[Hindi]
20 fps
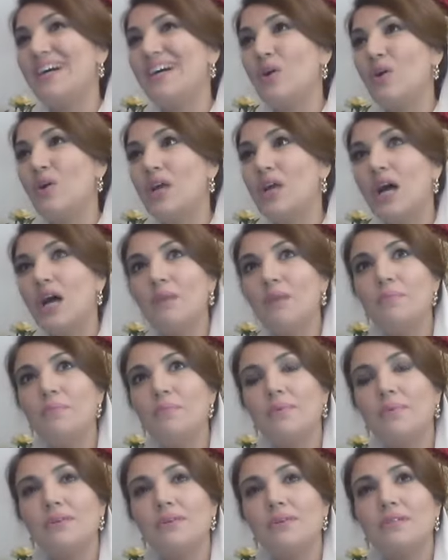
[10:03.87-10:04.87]
और अब
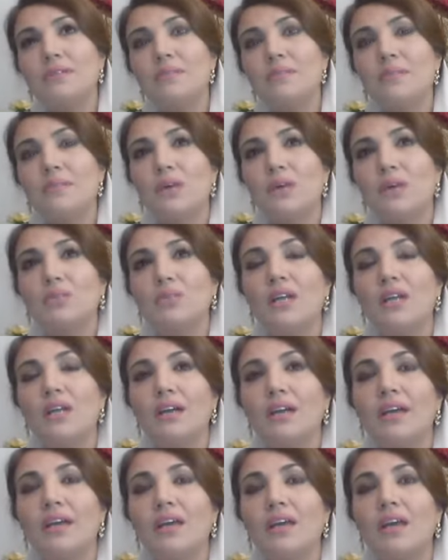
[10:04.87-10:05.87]
जब सऊदिया
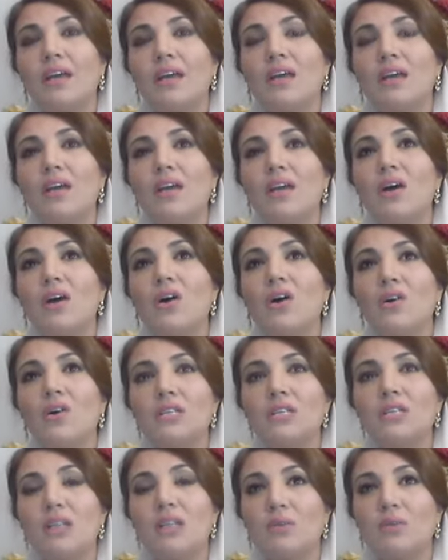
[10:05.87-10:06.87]
गए हैं और
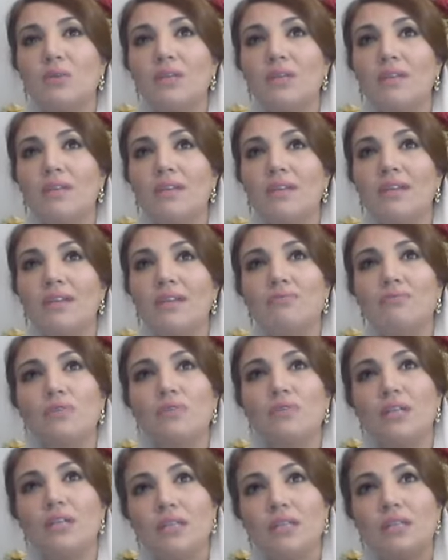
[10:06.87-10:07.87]
सऊदिया वाले
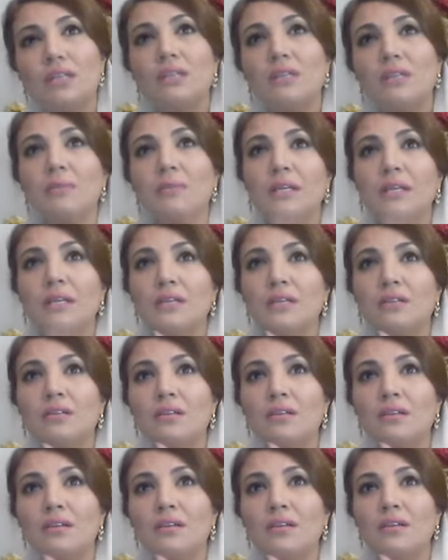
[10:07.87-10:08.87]
वही थ्री बिलियन
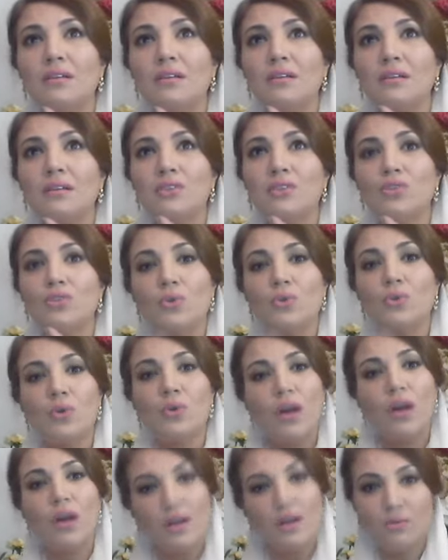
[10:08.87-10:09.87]
जो
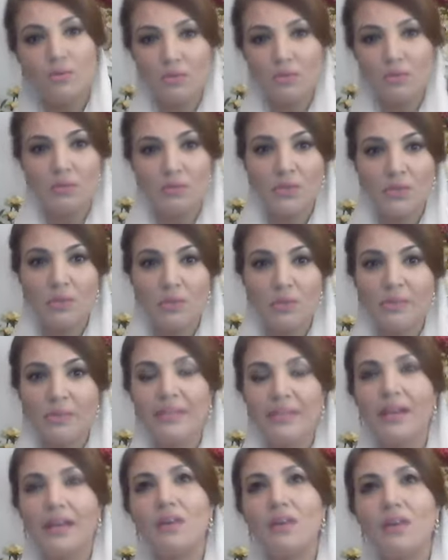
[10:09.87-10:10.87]
हर हुकूमत को
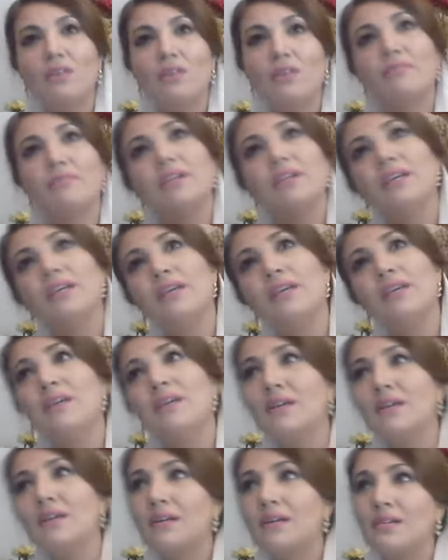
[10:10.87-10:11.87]
मिलता है और वही
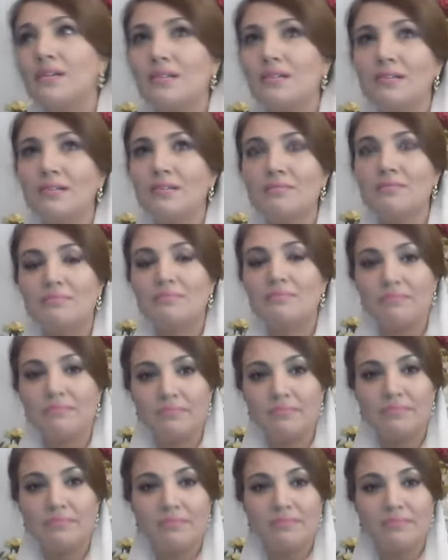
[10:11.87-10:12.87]

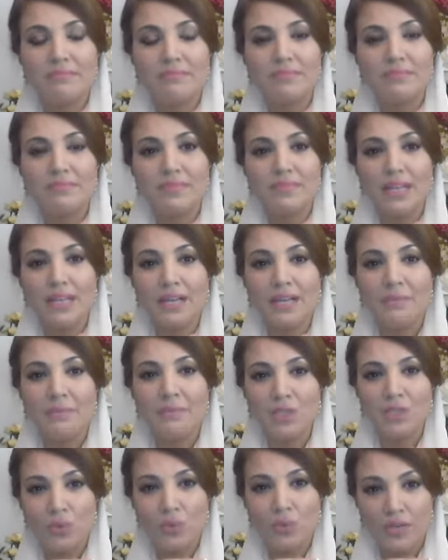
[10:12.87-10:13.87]
तेल में
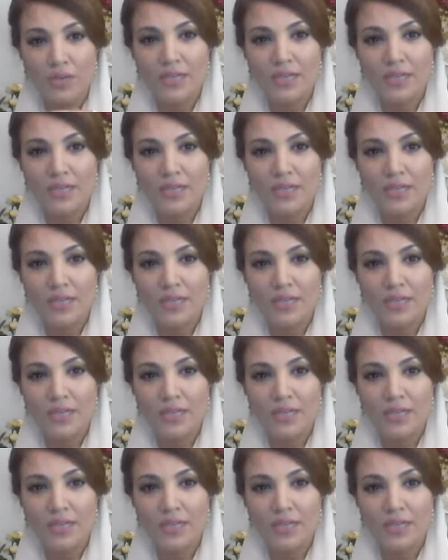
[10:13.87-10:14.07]
जो